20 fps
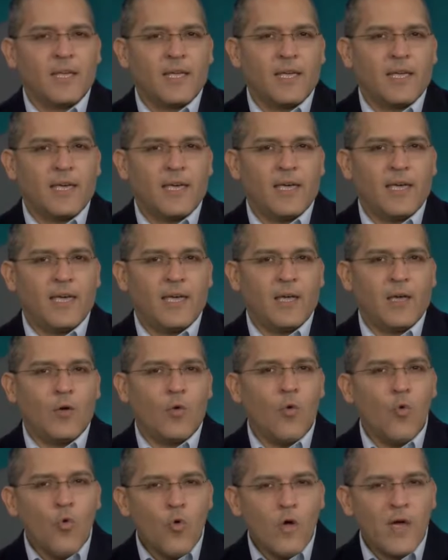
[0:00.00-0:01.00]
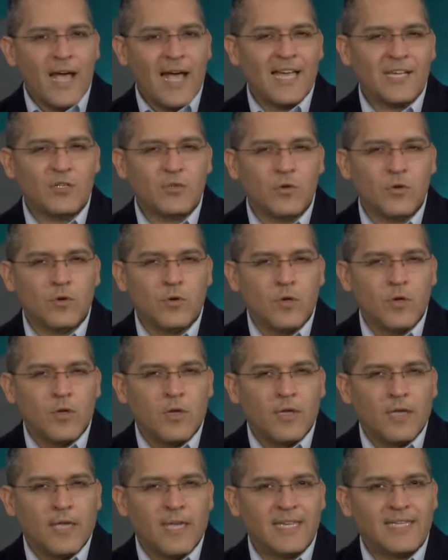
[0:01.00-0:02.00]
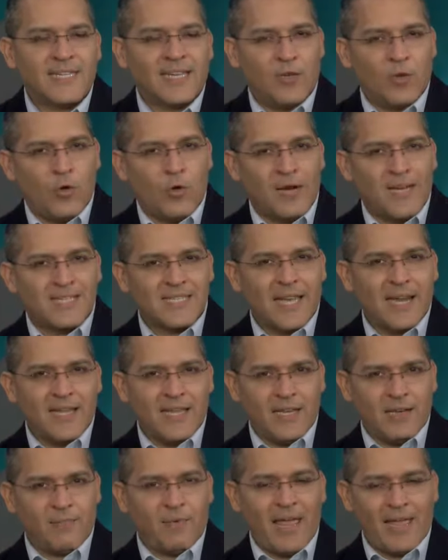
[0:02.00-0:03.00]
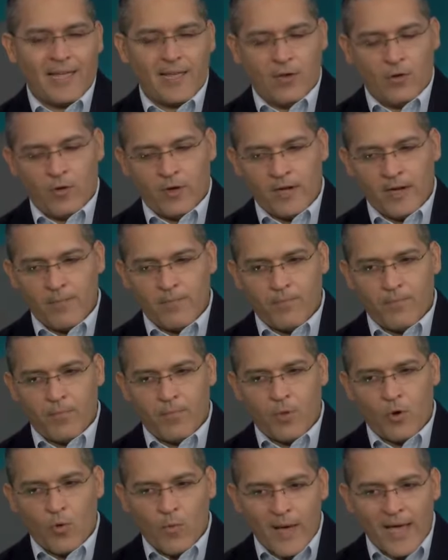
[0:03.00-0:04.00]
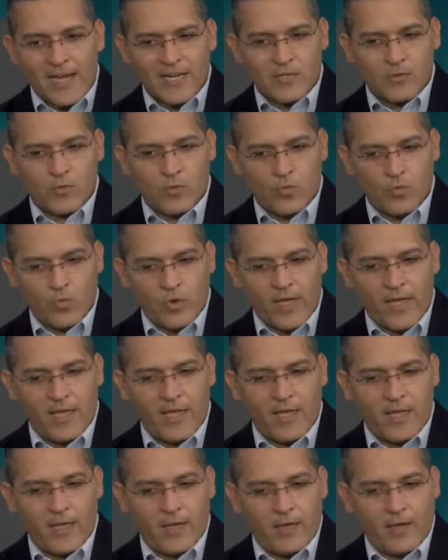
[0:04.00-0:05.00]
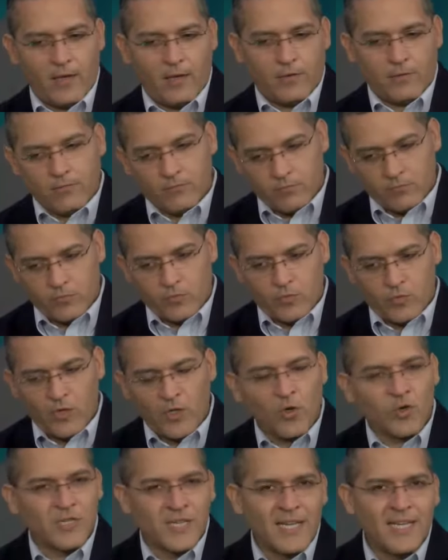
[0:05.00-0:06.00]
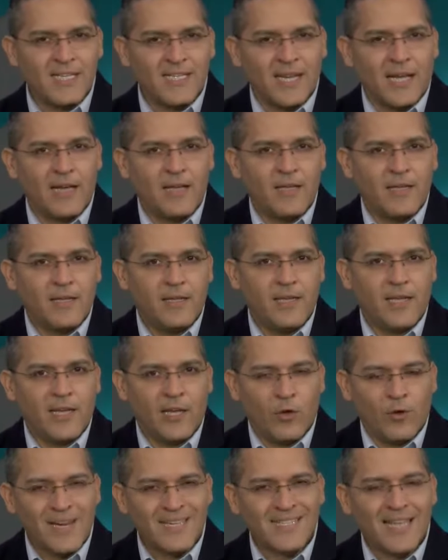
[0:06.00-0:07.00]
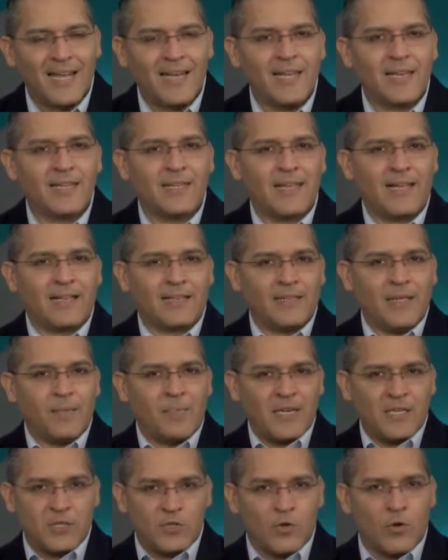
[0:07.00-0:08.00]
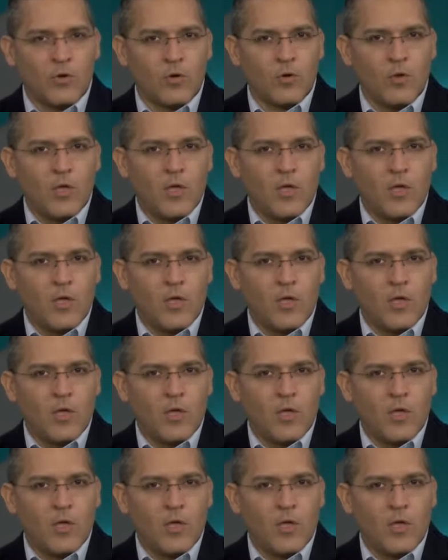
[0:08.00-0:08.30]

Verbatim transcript: que un caso que se logre salir, que logre probar eh, su, inocencia y que logre salir de prisión